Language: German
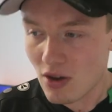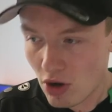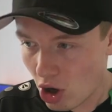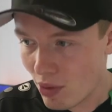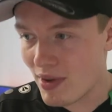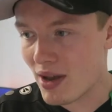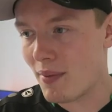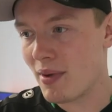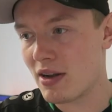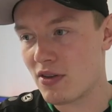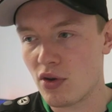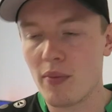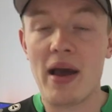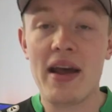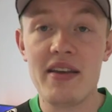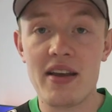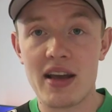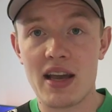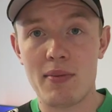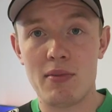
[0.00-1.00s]
Kommen wir aber zum
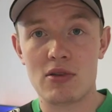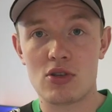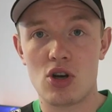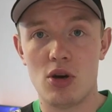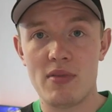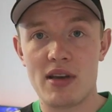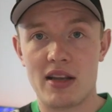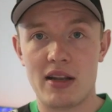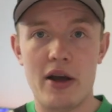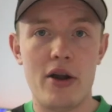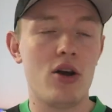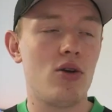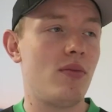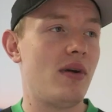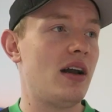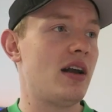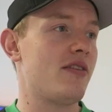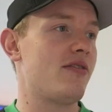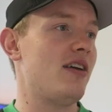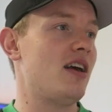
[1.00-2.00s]
Endergebnis, komme ich gleich
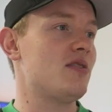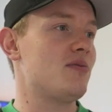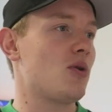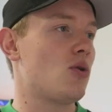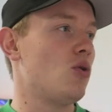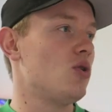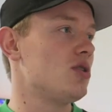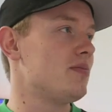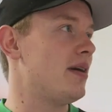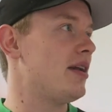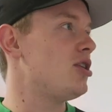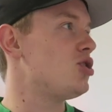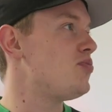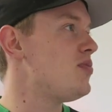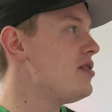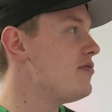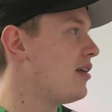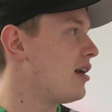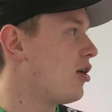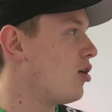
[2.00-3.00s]
nochmal. Ich will erstmal kurz bei dem
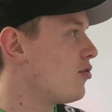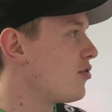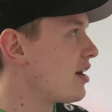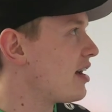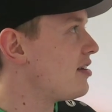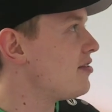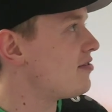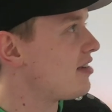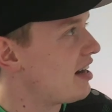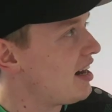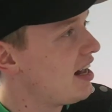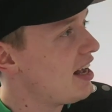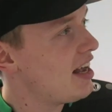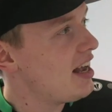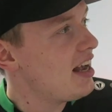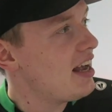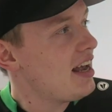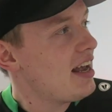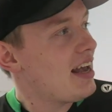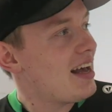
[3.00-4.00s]
Spielverlauf reden, weil
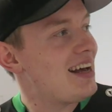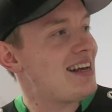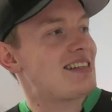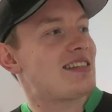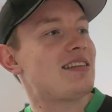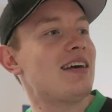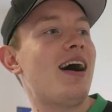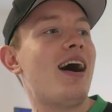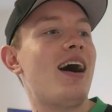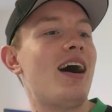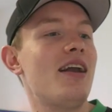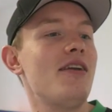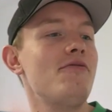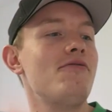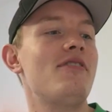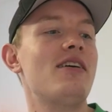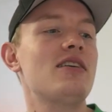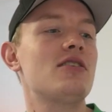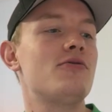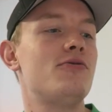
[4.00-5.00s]
es sah
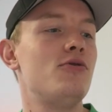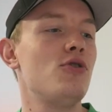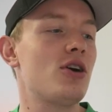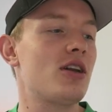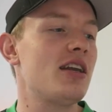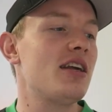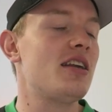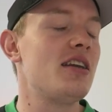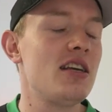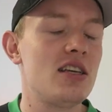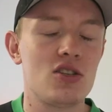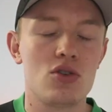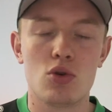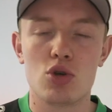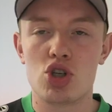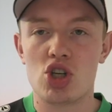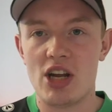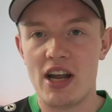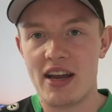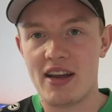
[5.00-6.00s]
anfangs wirklich nicht
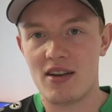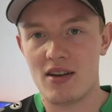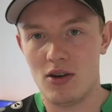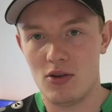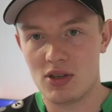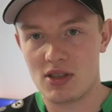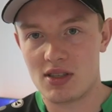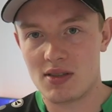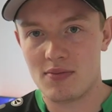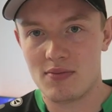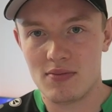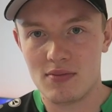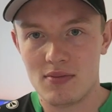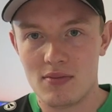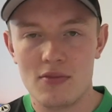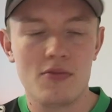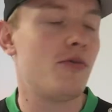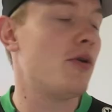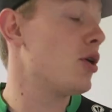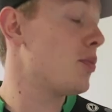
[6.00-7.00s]
so schlecht aus.
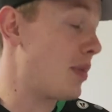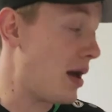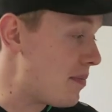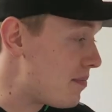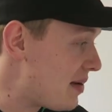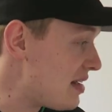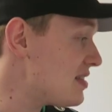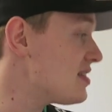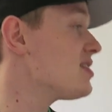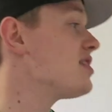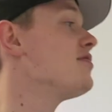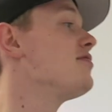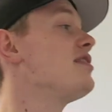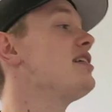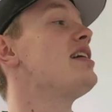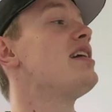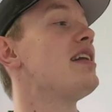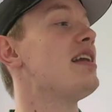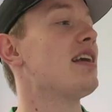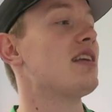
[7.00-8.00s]
Beim besten
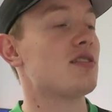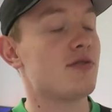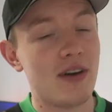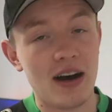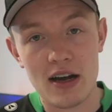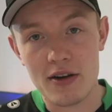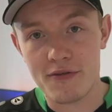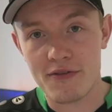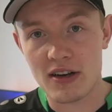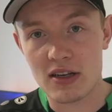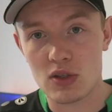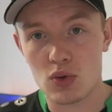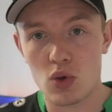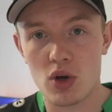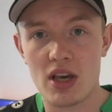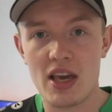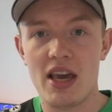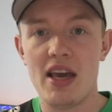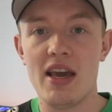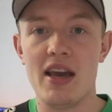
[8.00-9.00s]
Willen nicht. Es war anfangs
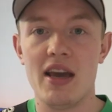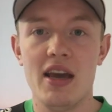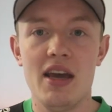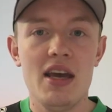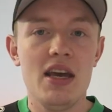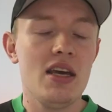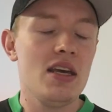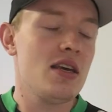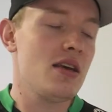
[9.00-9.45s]
okay.